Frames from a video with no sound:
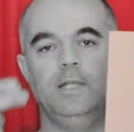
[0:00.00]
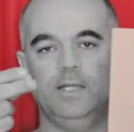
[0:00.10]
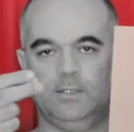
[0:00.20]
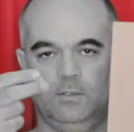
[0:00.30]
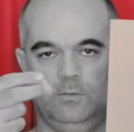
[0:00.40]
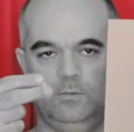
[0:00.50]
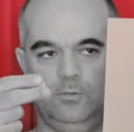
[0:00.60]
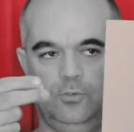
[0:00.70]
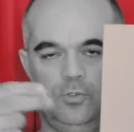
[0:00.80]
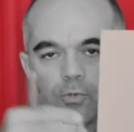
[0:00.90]
les lettres
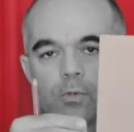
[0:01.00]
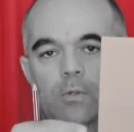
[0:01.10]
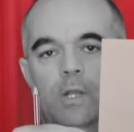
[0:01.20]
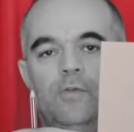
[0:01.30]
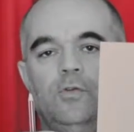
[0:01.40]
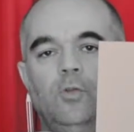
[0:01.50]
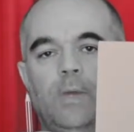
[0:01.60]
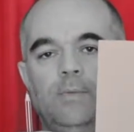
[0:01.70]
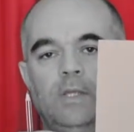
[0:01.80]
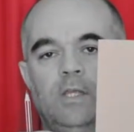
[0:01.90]
sur la feuille de
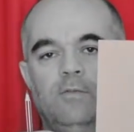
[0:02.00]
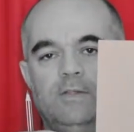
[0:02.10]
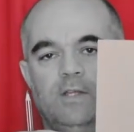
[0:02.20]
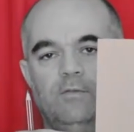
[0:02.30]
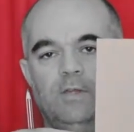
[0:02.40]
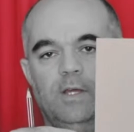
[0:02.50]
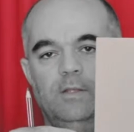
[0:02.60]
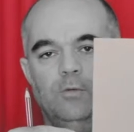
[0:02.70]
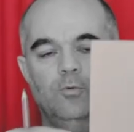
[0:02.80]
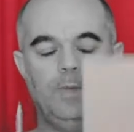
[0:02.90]
papier qui va servir à être
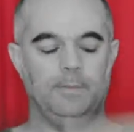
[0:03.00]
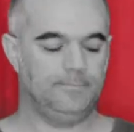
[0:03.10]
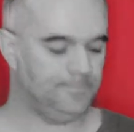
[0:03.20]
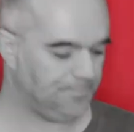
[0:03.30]
découpée.